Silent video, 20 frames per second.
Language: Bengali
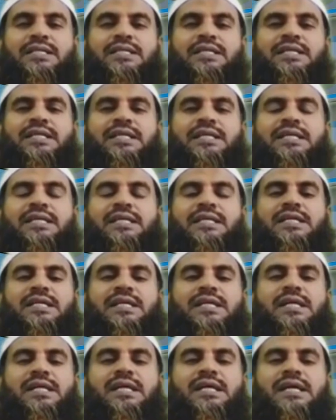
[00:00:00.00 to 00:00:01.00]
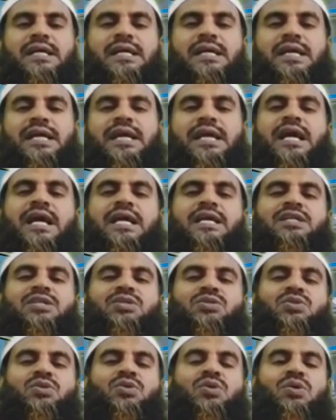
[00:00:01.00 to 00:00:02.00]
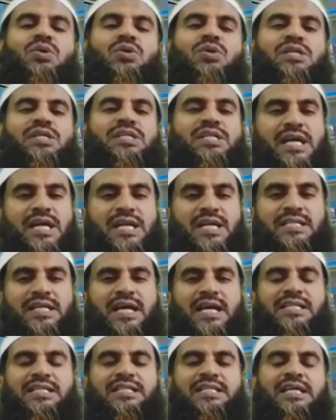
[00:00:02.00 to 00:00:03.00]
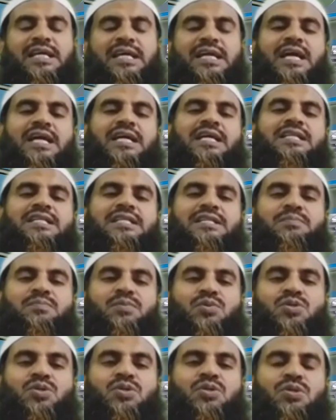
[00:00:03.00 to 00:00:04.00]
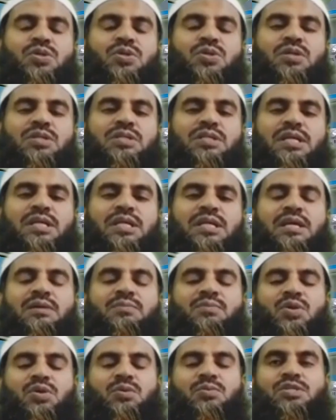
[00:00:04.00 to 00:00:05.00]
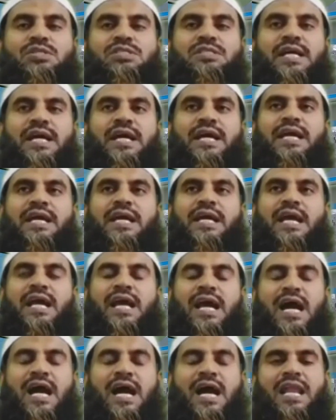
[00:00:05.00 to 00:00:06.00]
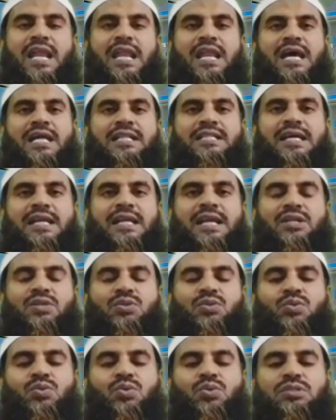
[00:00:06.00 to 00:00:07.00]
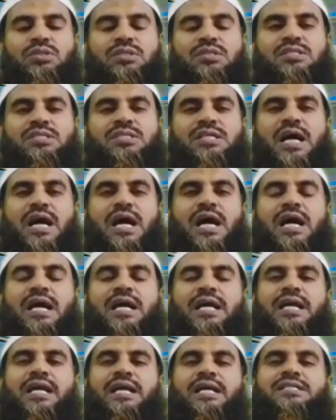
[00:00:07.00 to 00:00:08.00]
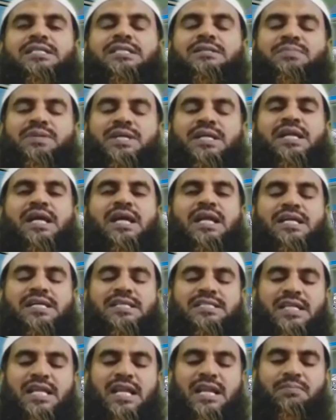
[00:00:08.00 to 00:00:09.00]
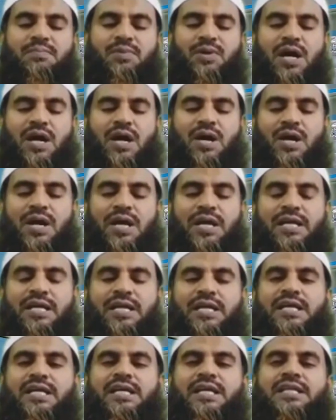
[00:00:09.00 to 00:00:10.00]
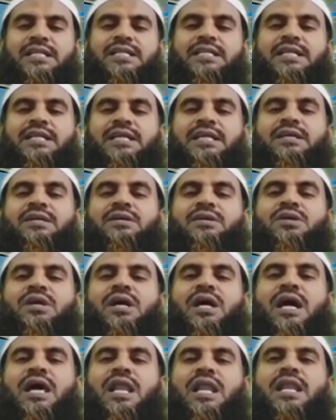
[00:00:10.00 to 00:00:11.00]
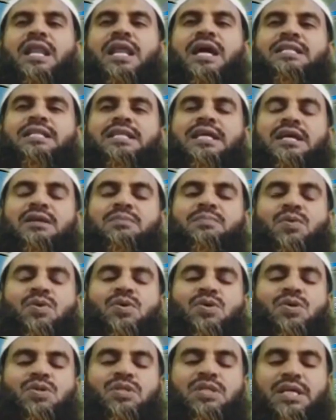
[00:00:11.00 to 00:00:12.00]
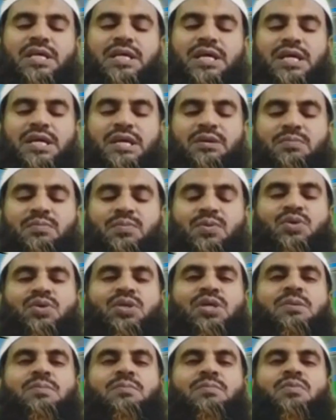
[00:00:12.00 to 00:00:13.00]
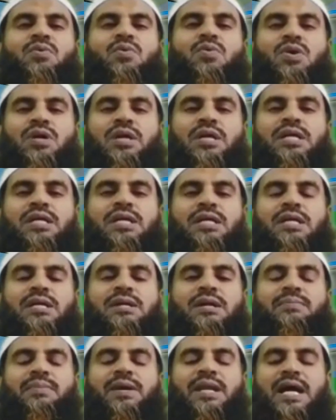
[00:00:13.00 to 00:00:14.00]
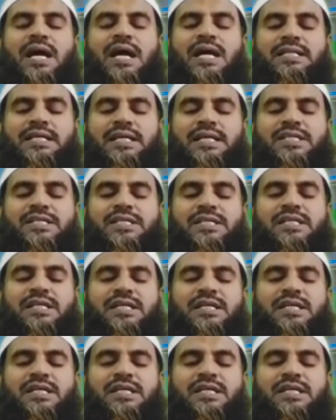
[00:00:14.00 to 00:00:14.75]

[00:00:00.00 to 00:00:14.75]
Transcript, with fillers: তিনি একাকিত্ব সেখানে থাকতে একাকিত্বে পছন্দ করতেন এমন অবস্থায় আল্লাহ তালার দূত যাকে জিবরিল আলহিসাল্লাম বলা হয় তিনি আল্লাহ তালার পক্ষ থেকে প্রথম ওহি মানে আদেশ